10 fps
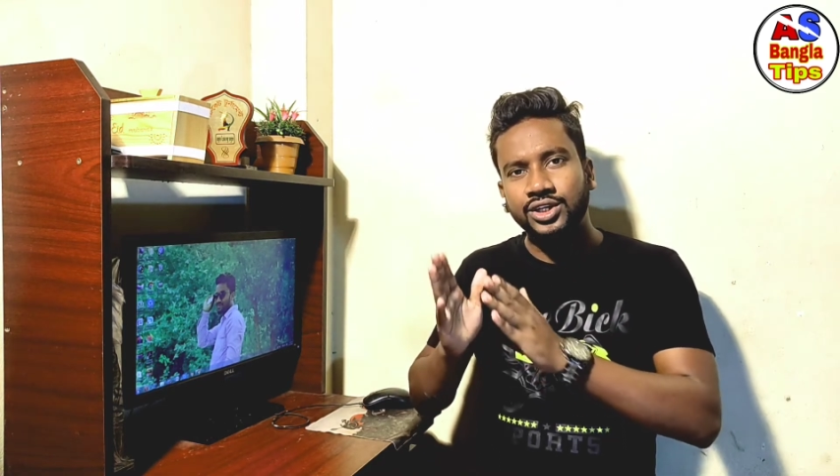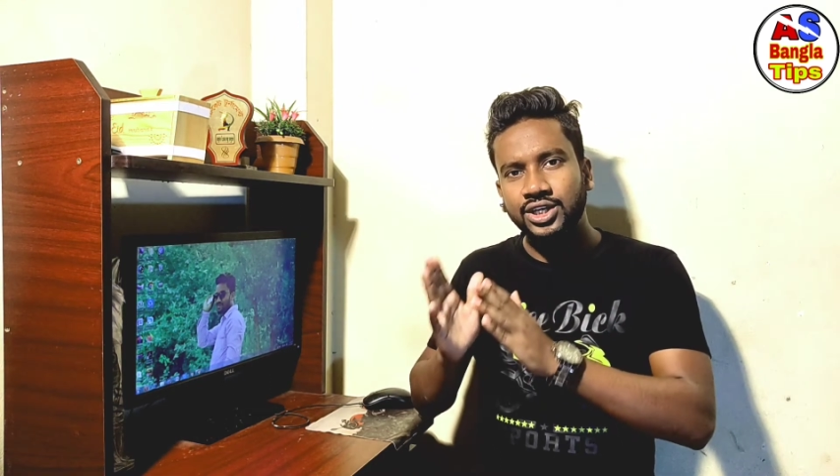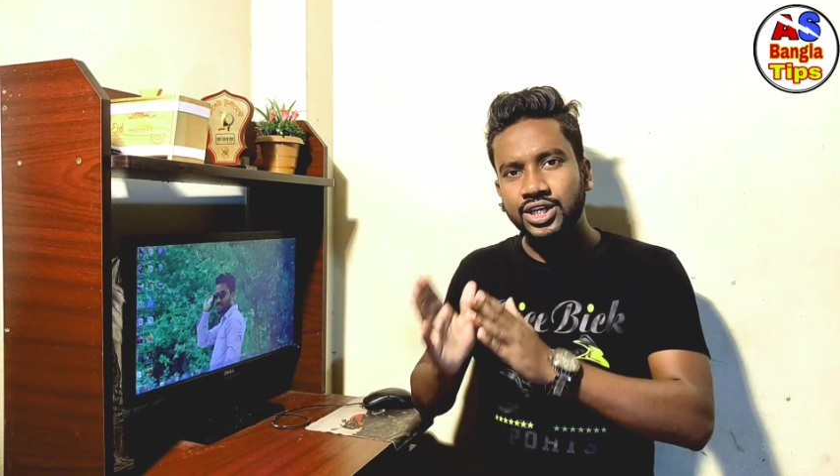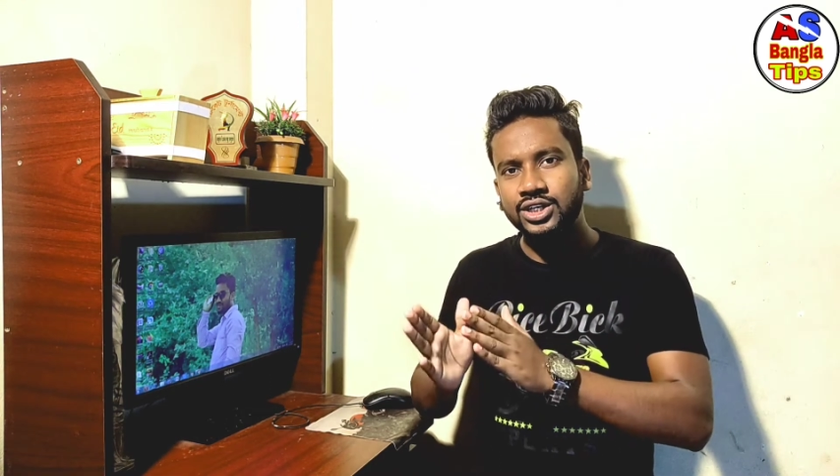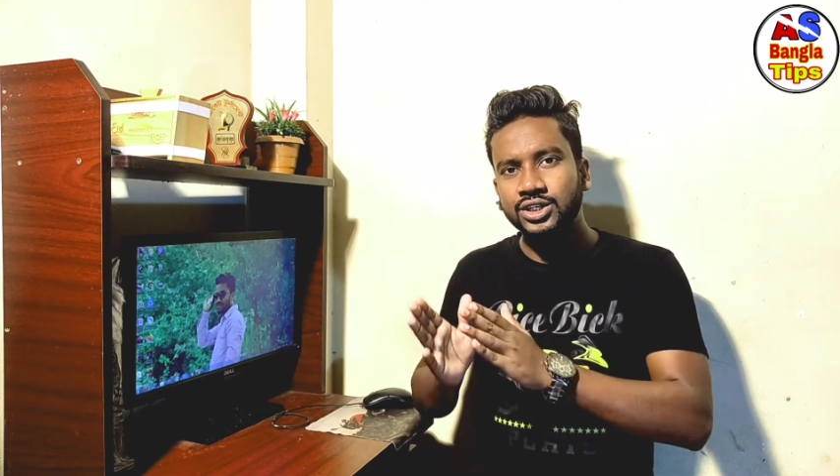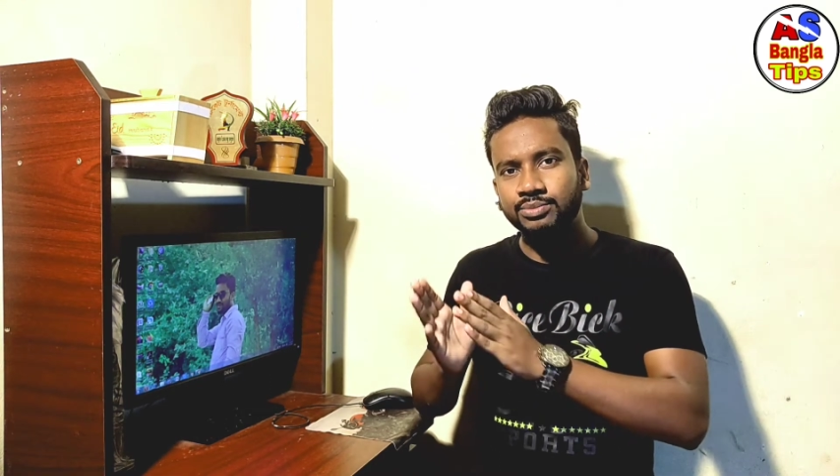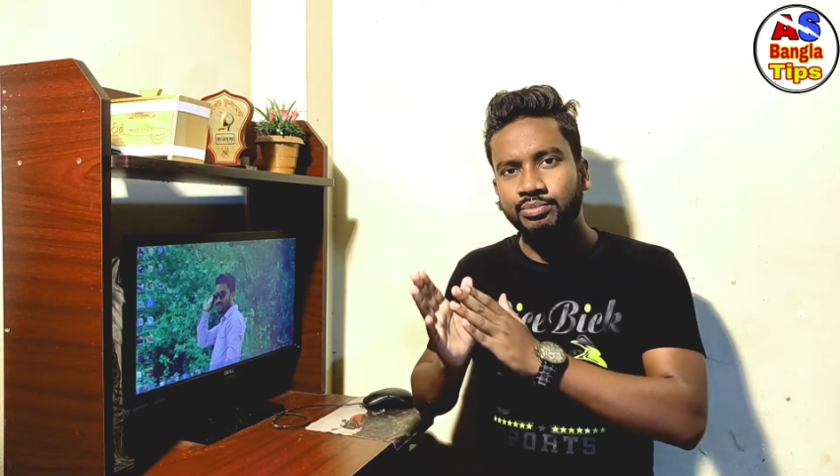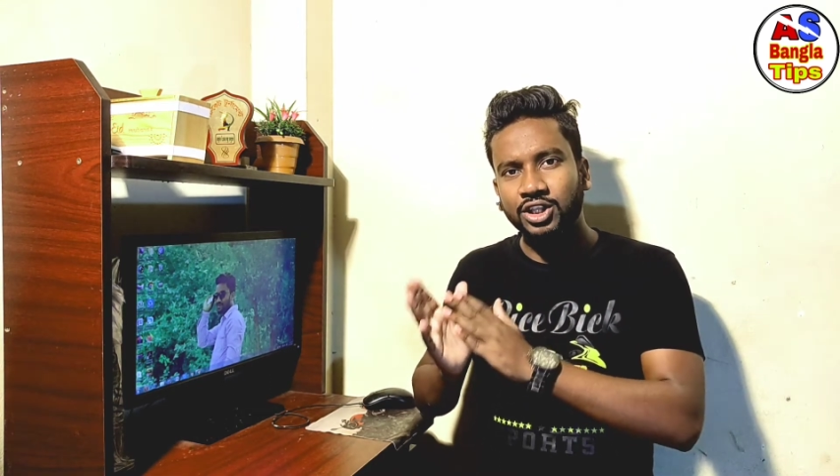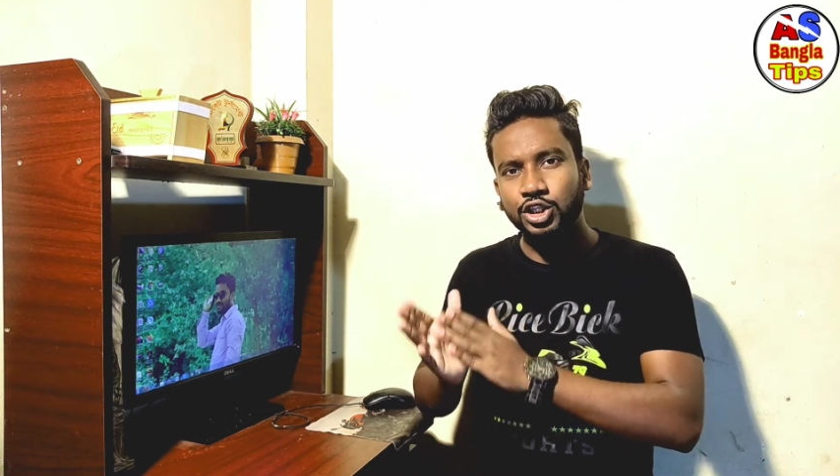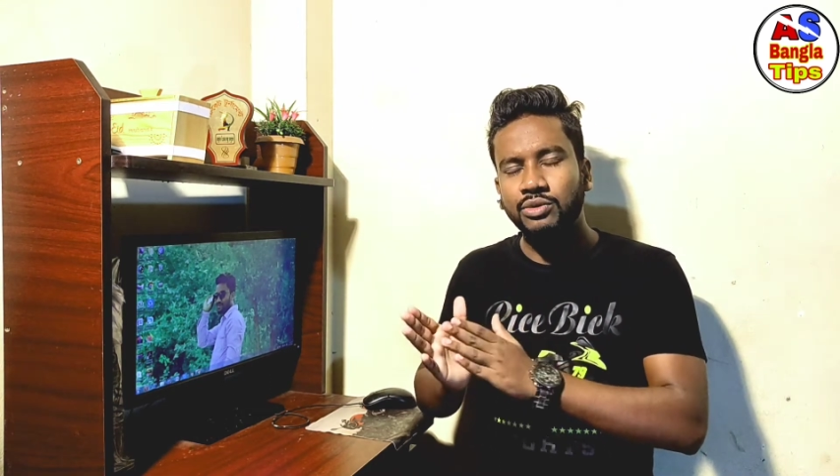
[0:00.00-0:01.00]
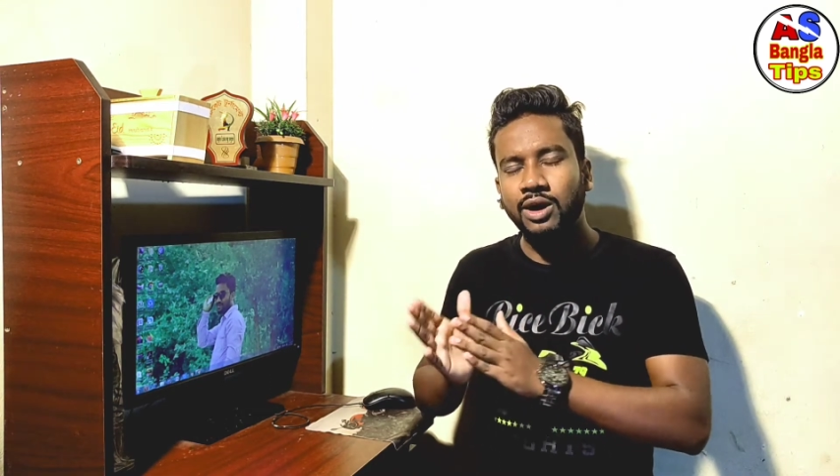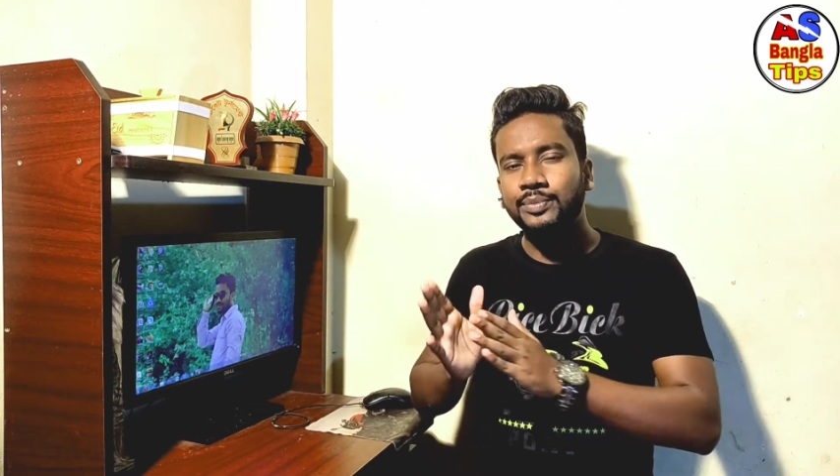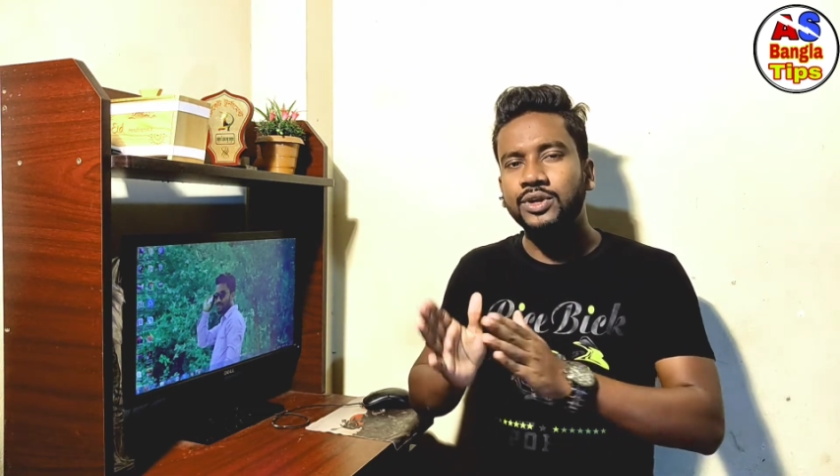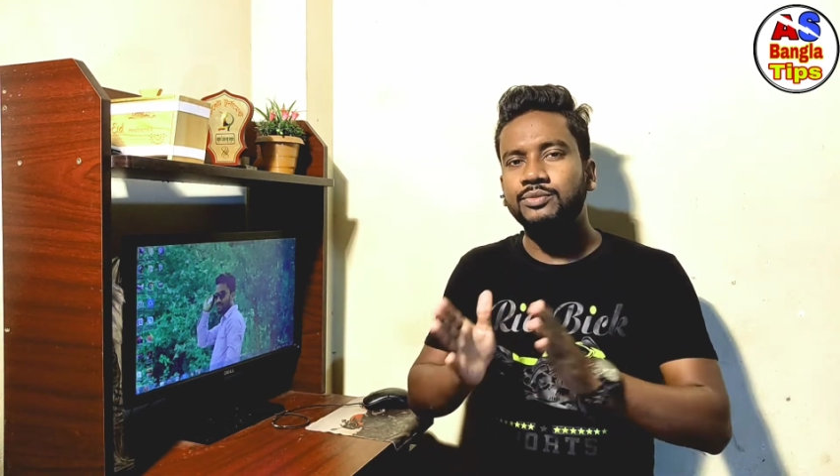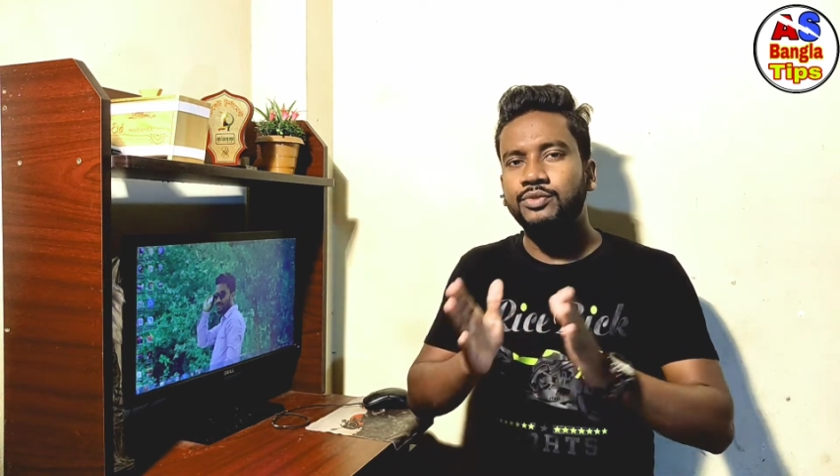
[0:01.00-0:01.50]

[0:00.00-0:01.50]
কি মাধ্যমে আপনি